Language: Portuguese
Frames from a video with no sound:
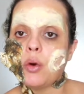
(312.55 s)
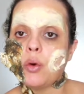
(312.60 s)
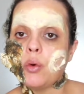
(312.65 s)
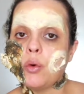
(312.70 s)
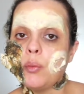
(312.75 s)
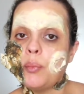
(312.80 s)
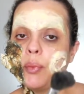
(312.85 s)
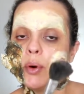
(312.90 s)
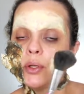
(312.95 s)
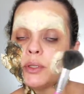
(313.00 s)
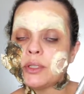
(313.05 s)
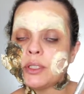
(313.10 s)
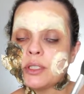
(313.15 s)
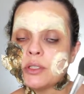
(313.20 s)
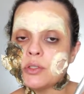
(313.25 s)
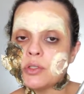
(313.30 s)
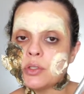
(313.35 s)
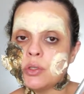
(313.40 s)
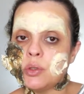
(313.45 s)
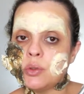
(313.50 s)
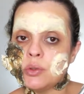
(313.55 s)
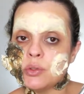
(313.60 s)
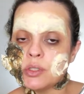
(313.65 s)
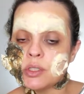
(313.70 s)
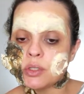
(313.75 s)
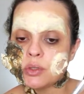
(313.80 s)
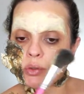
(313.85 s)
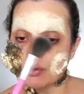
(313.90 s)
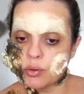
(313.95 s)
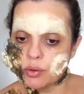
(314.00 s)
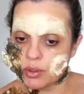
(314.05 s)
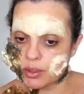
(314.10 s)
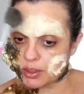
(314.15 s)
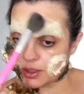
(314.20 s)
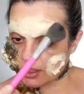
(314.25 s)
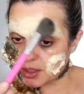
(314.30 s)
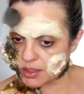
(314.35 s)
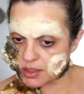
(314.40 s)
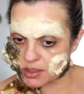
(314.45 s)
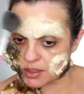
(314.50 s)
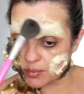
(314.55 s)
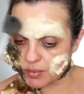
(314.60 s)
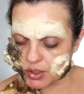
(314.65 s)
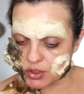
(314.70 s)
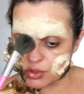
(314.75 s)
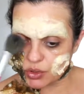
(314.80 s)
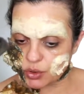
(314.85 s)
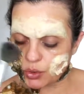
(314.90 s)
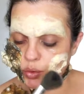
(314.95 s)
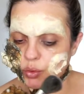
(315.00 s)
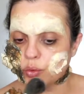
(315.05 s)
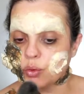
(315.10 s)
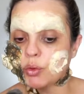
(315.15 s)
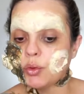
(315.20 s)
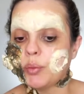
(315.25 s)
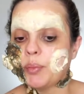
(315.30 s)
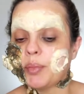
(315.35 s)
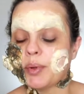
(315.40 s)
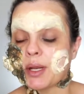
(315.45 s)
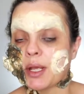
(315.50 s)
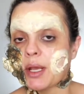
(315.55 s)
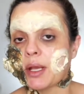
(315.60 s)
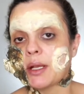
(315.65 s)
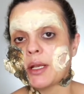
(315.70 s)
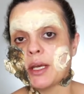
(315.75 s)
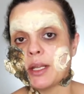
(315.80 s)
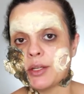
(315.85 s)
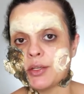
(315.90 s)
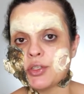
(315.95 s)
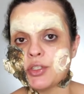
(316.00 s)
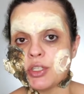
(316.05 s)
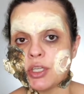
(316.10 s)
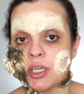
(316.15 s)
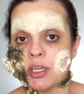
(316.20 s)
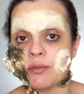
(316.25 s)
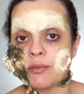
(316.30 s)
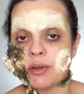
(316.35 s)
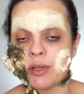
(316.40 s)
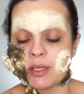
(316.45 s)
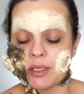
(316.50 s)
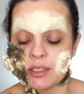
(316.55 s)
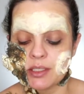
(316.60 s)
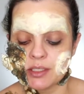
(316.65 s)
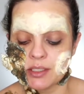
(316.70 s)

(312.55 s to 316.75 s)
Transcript: o pó translúcido em cima de tudo para garantir que vai